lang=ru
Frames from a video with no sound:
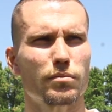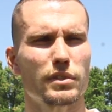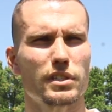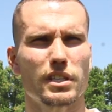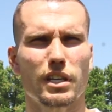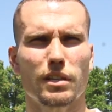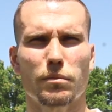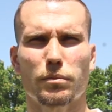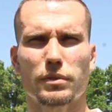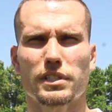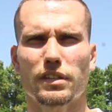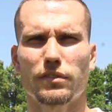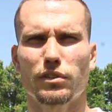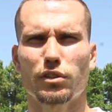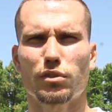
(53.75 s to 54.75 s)
мы с Яном по
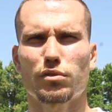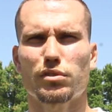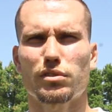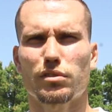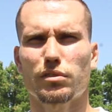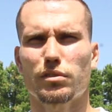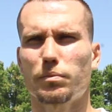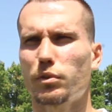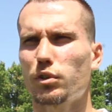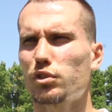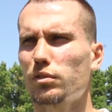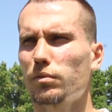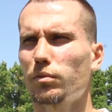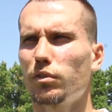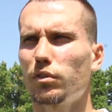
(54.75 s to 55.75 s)
сравнению с
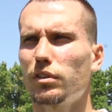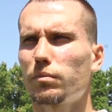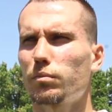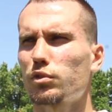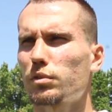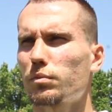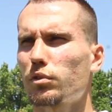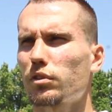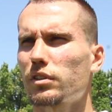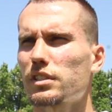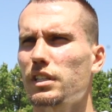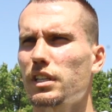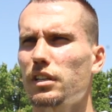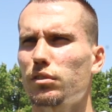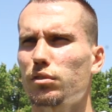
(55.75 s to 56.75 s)
прошлым годом можем только
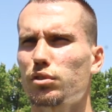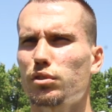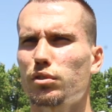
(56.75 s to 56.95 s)
сказать то,